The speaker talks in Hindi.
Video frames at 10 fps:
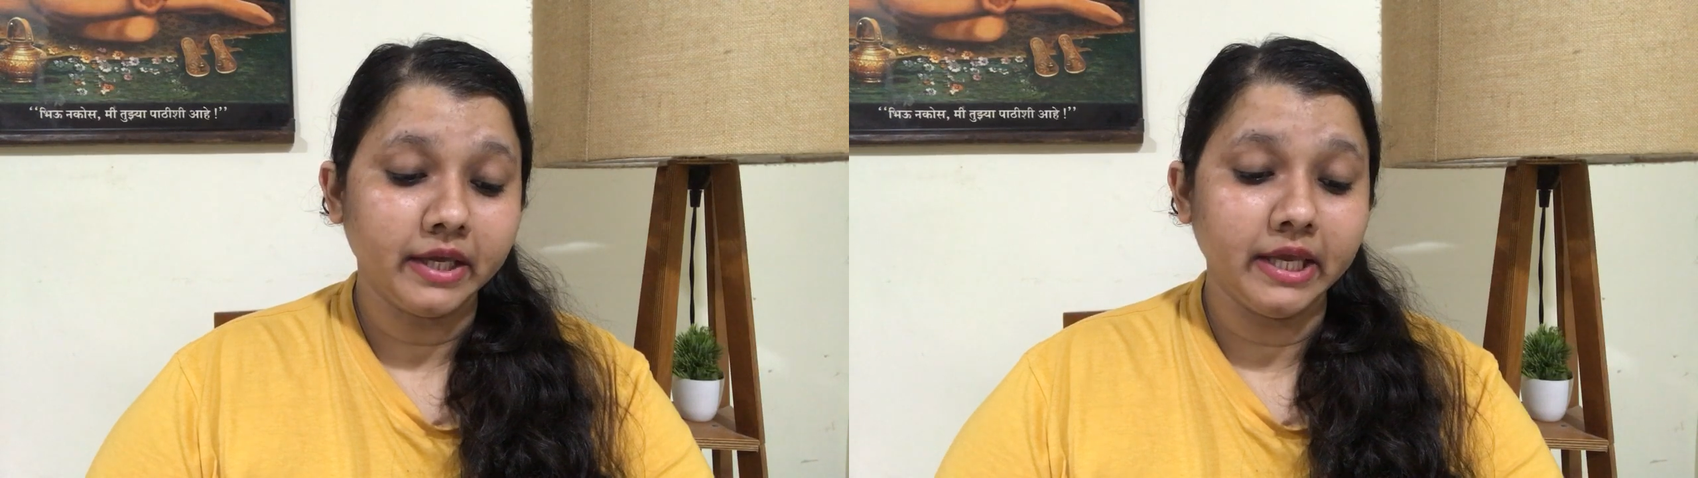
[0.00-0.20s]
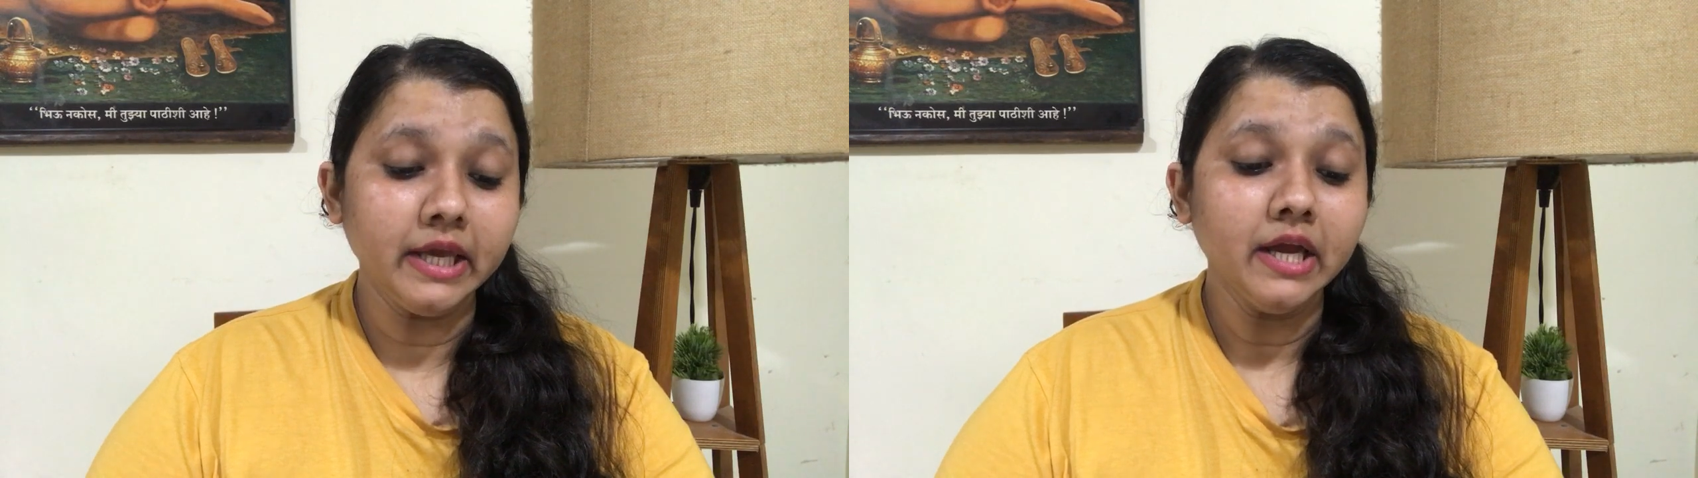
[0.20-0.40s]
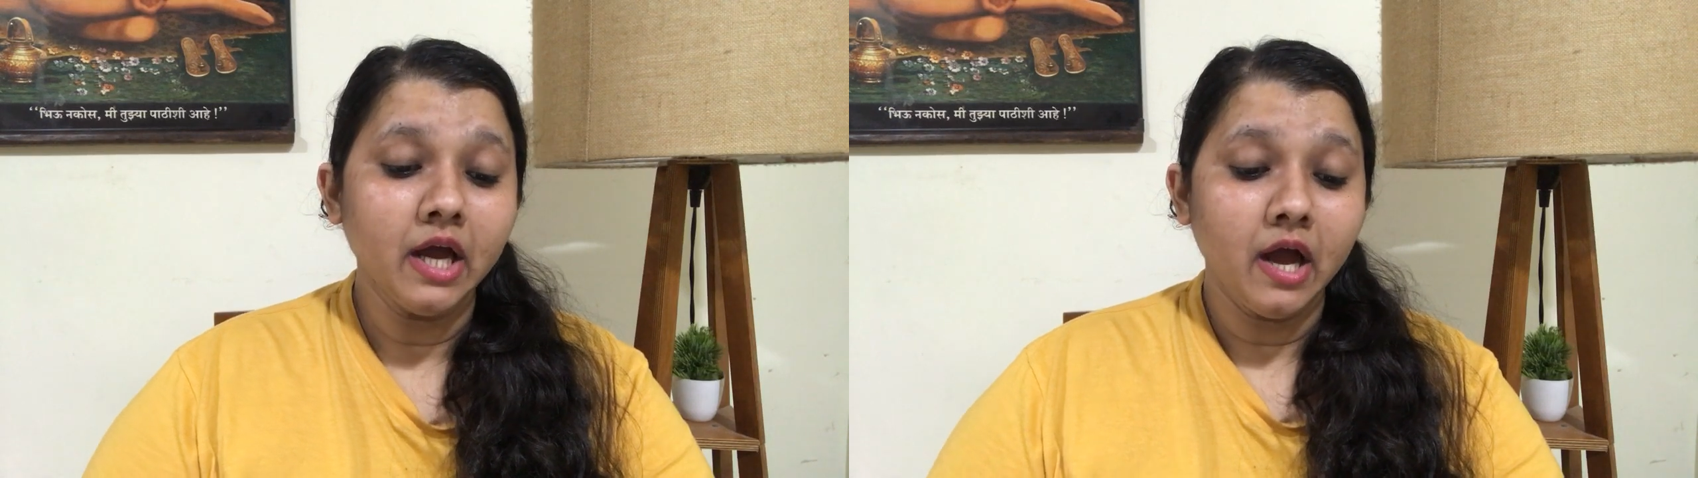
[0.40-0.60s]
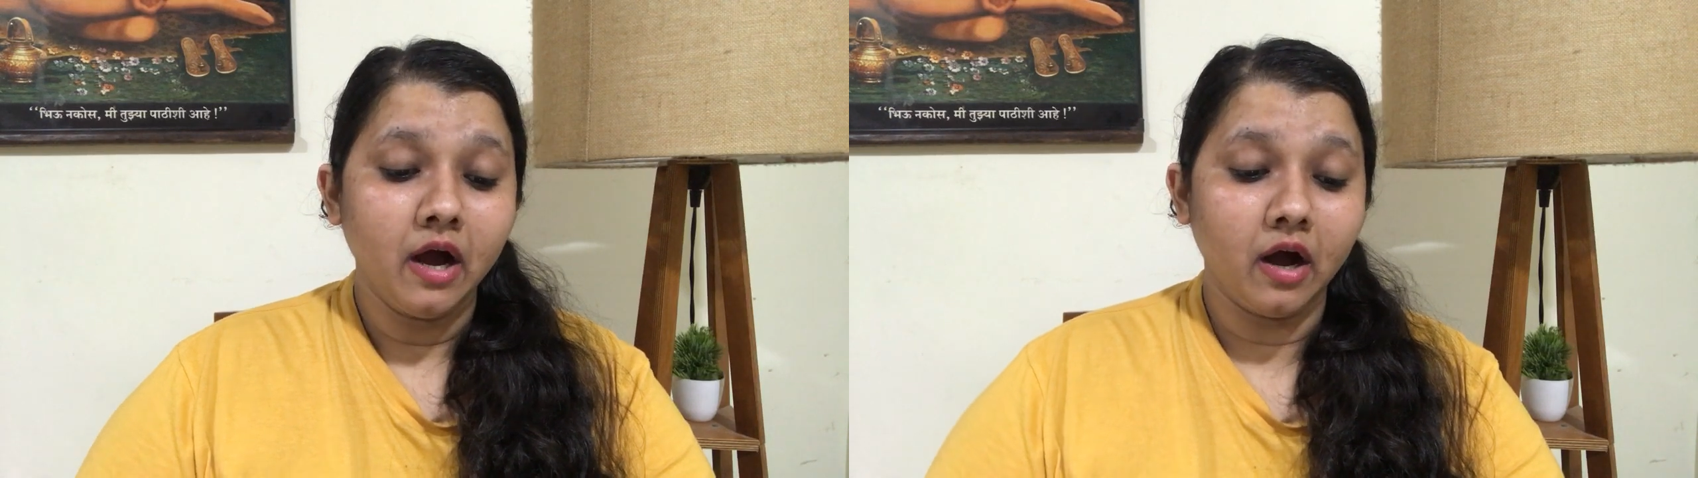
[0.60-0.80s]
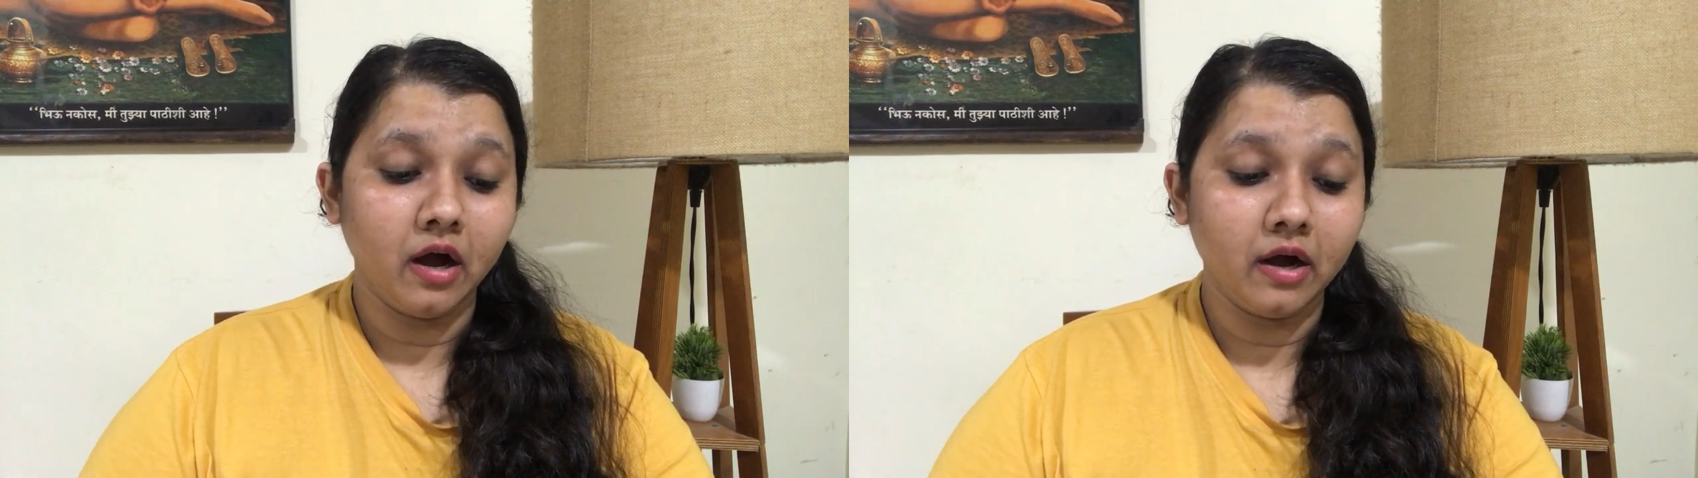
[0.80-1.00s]
कि
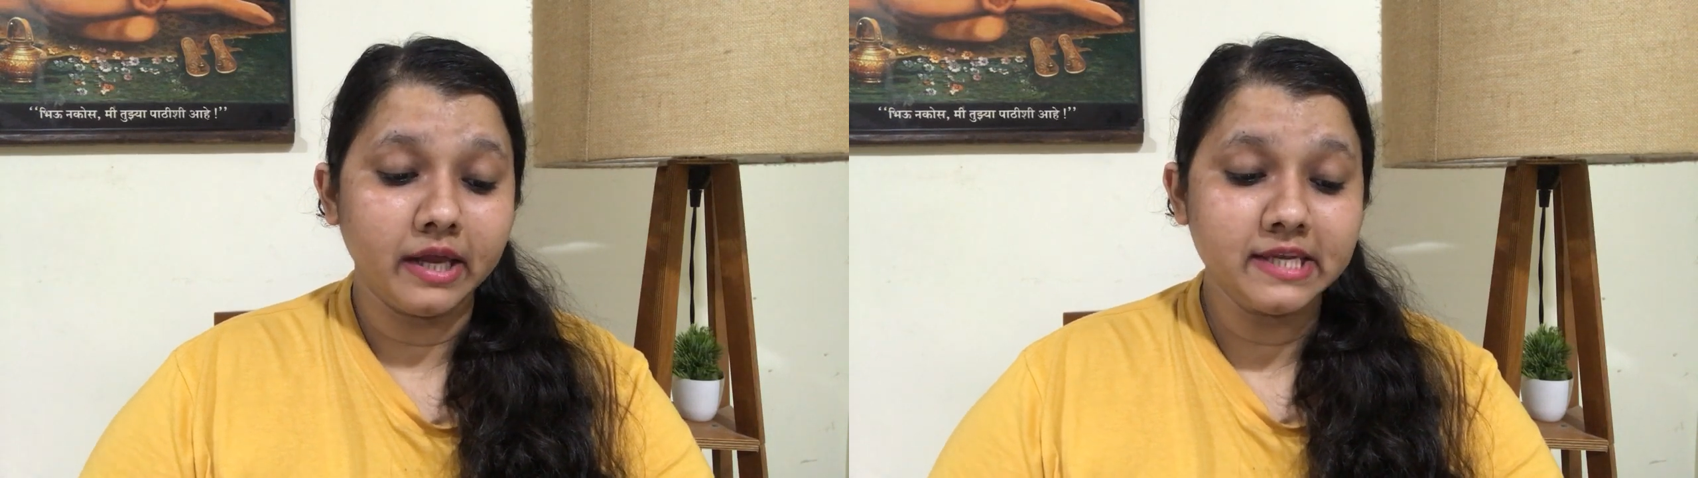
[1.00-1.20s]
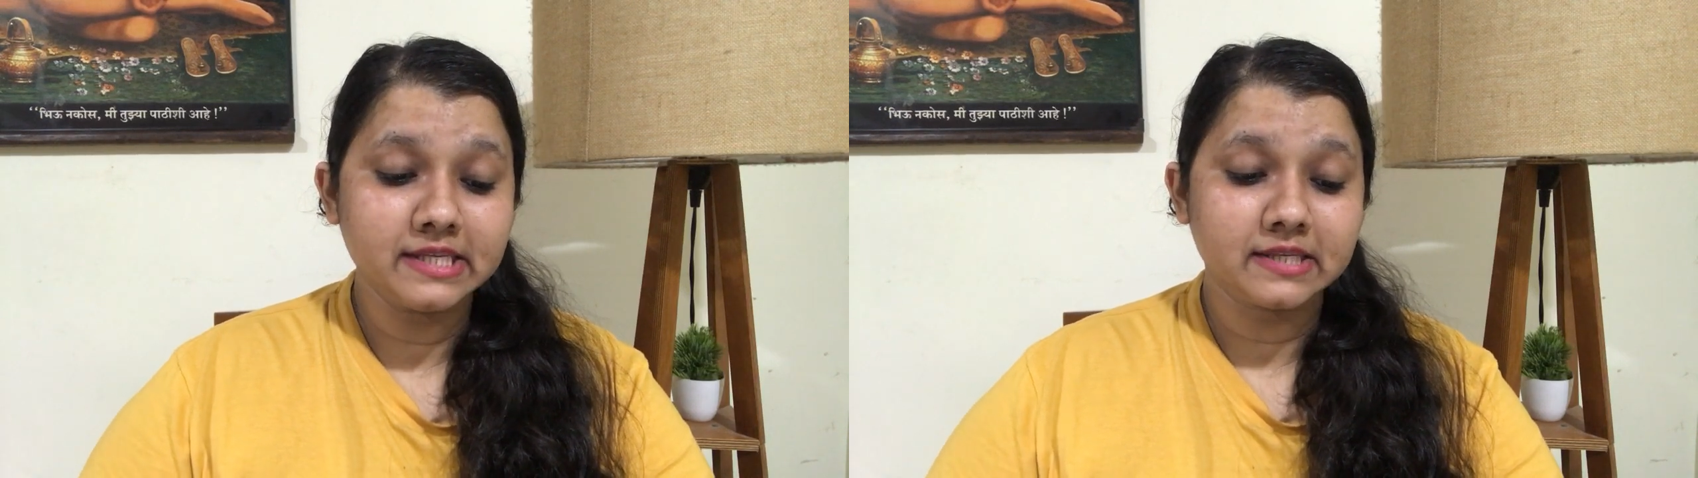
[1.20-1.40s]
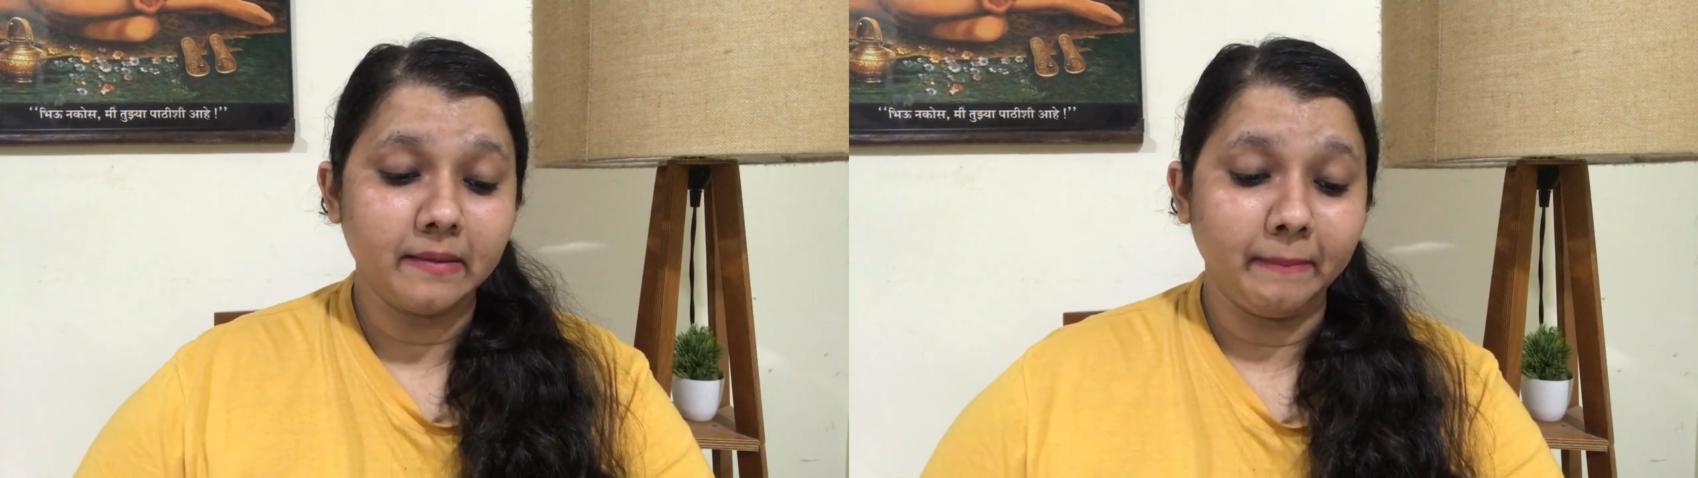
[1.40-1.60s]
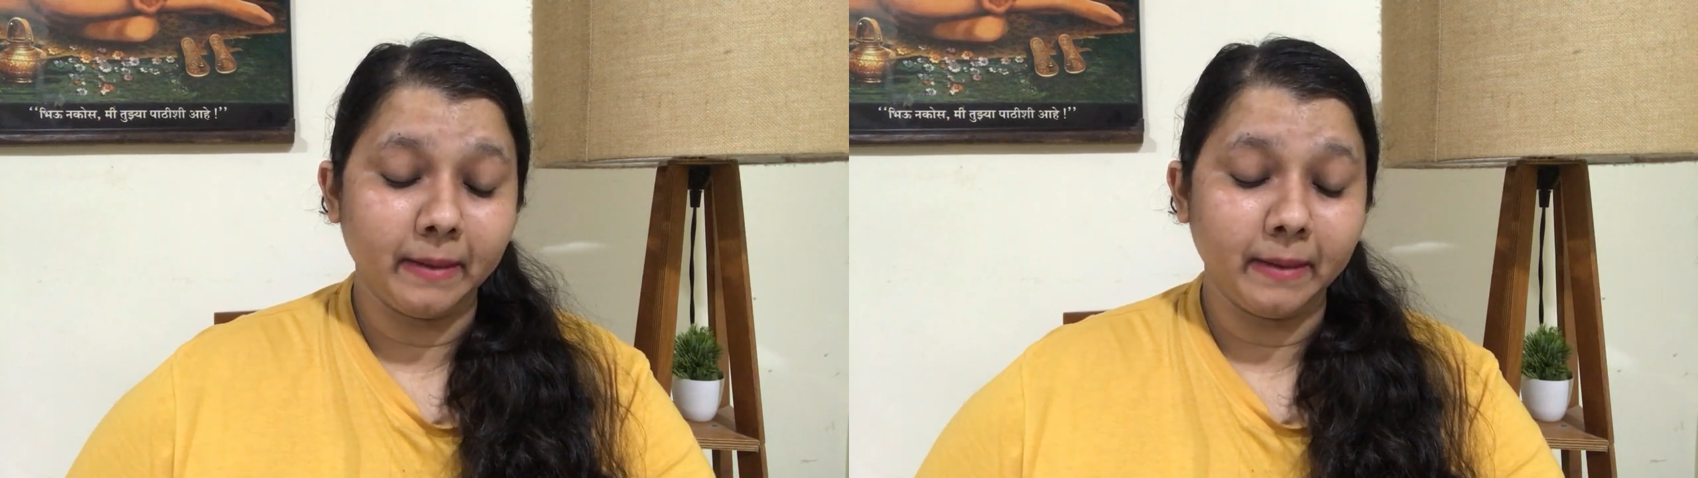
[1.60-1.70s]
आ, इस